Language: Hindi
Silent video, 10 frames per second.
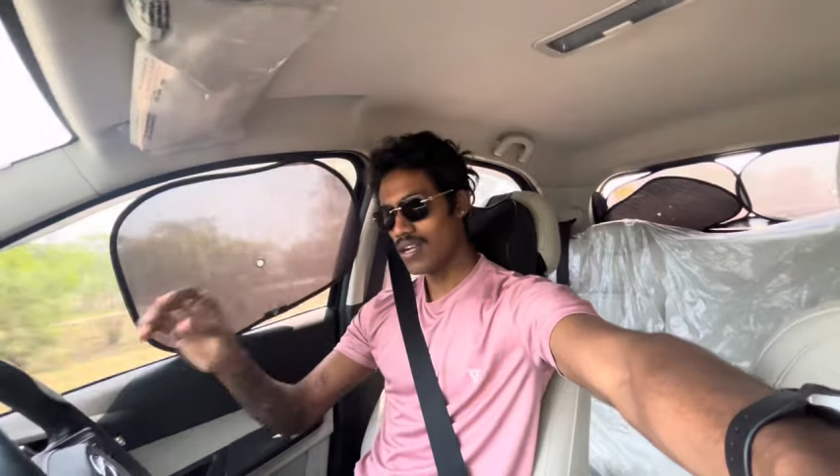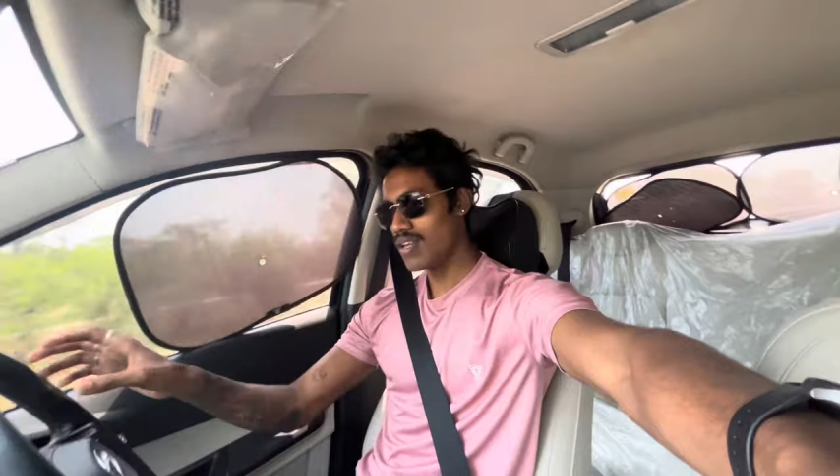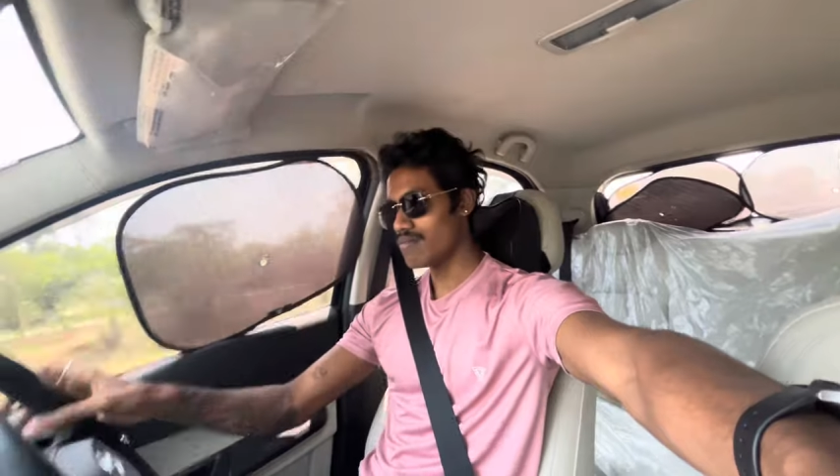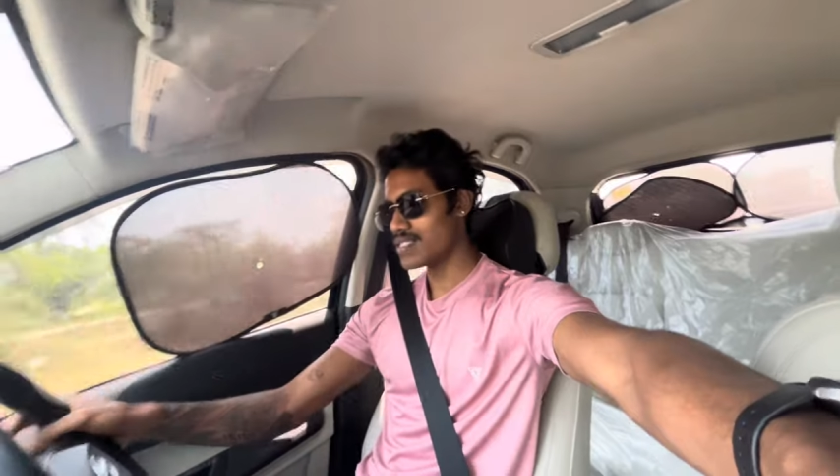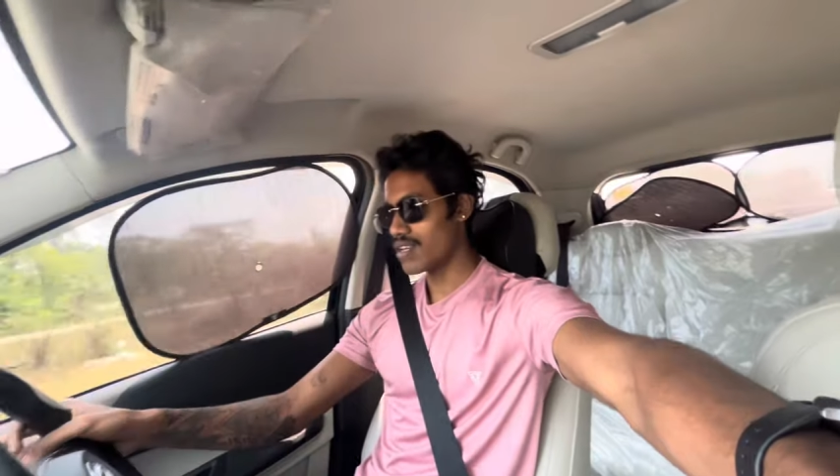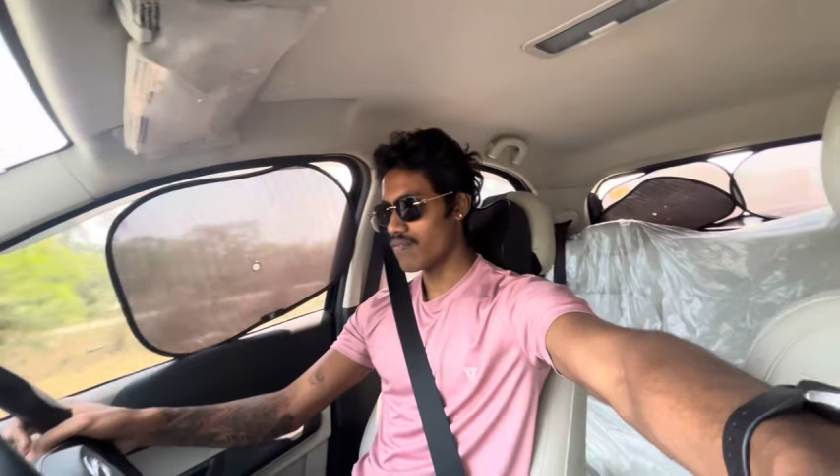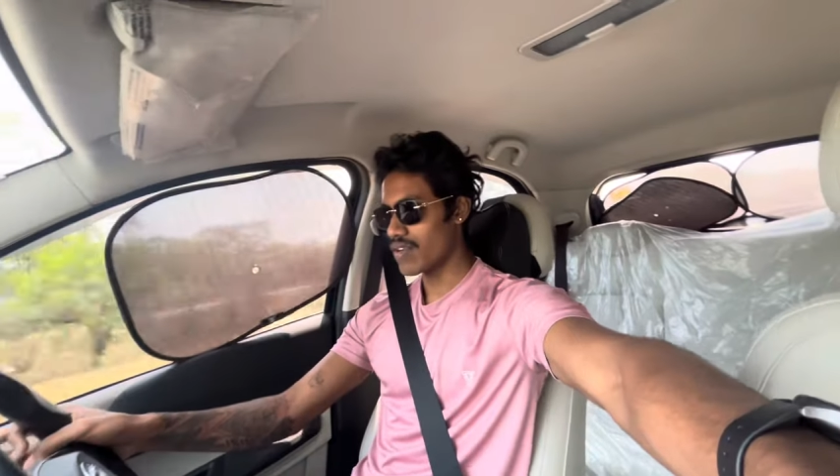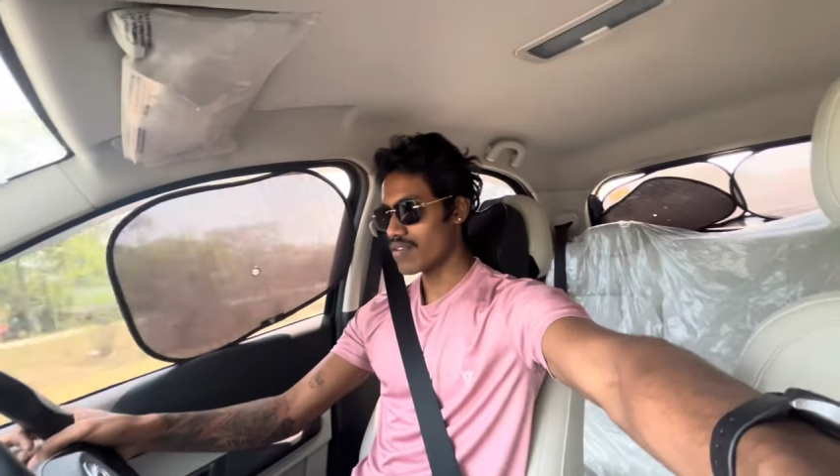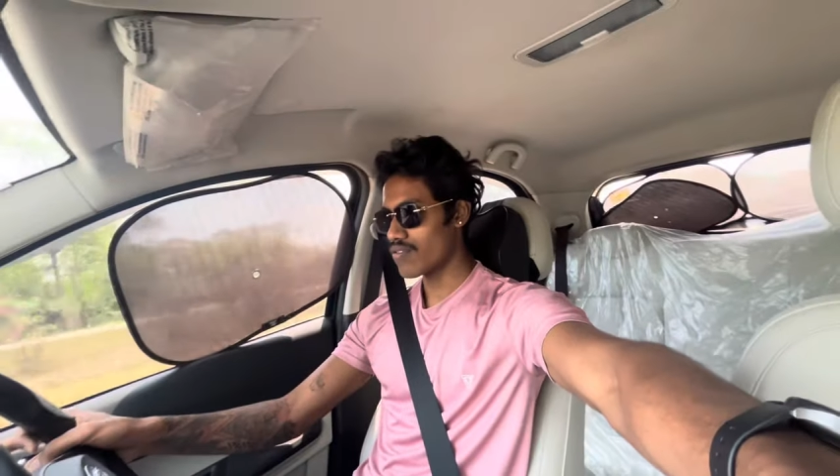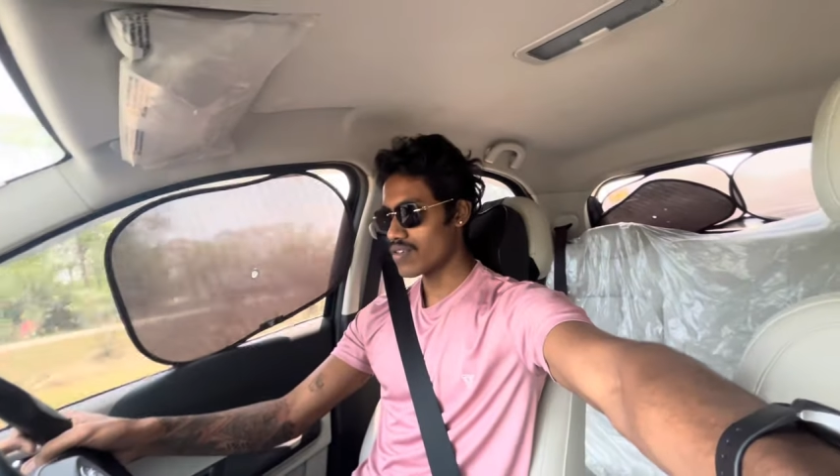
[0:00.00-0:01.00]
कर लिया मैं
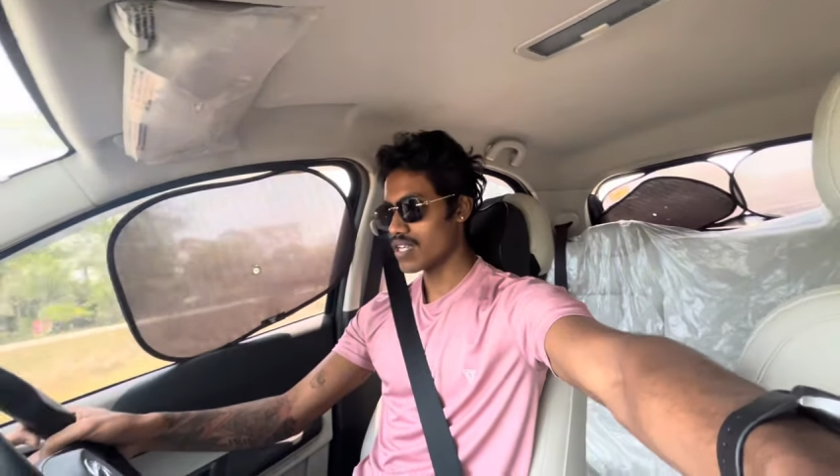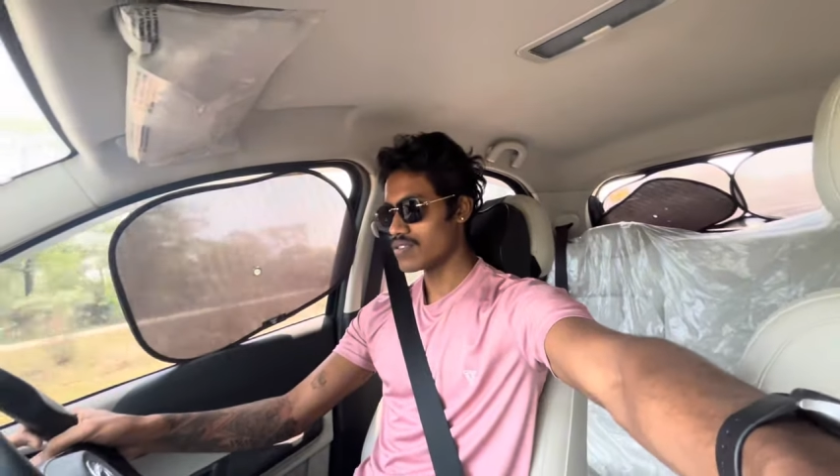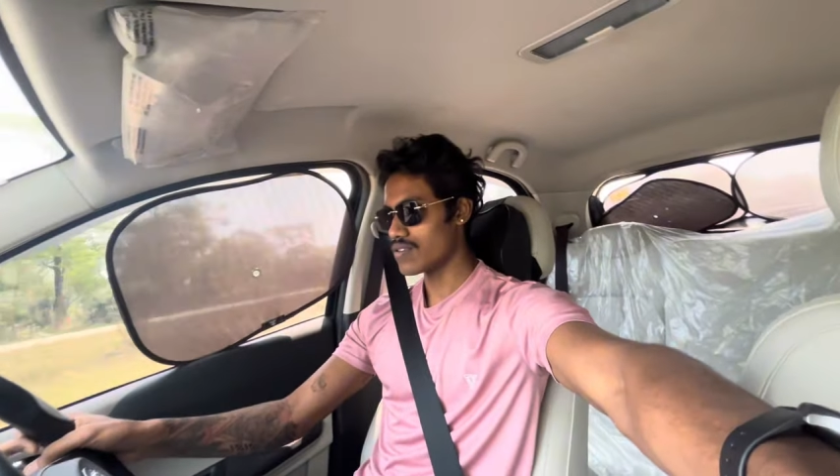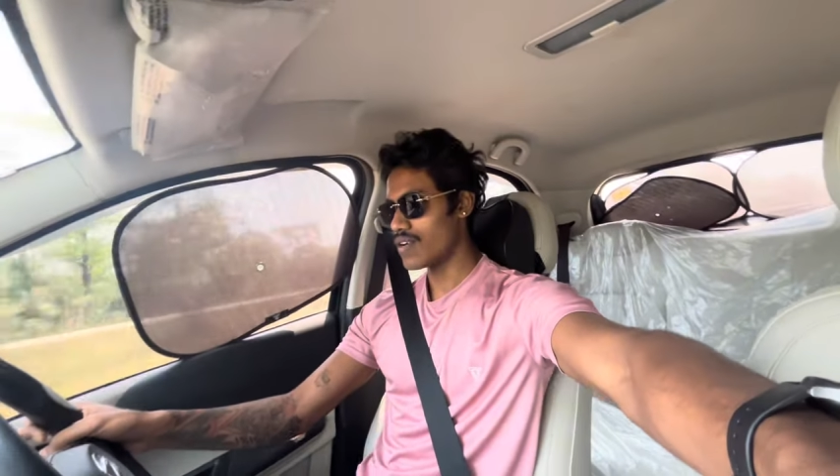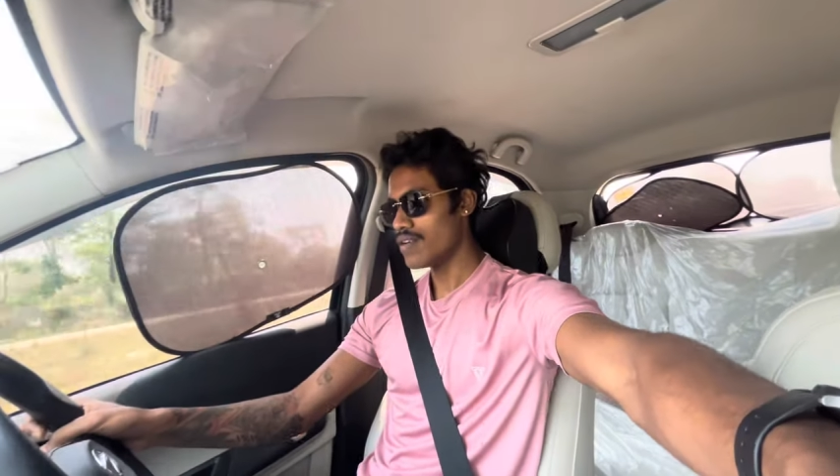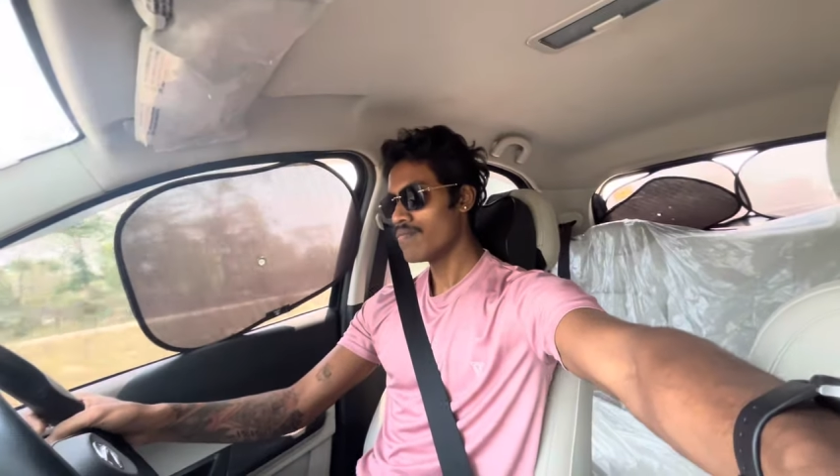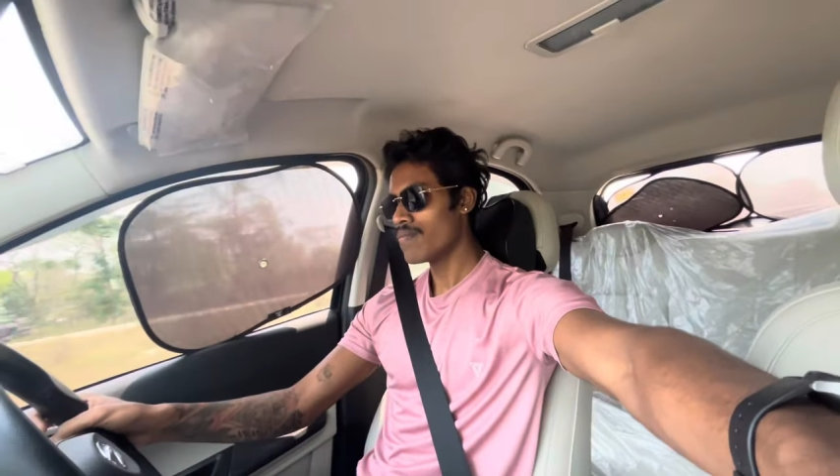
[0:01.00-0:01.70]
सल्फर कोटिंग जो है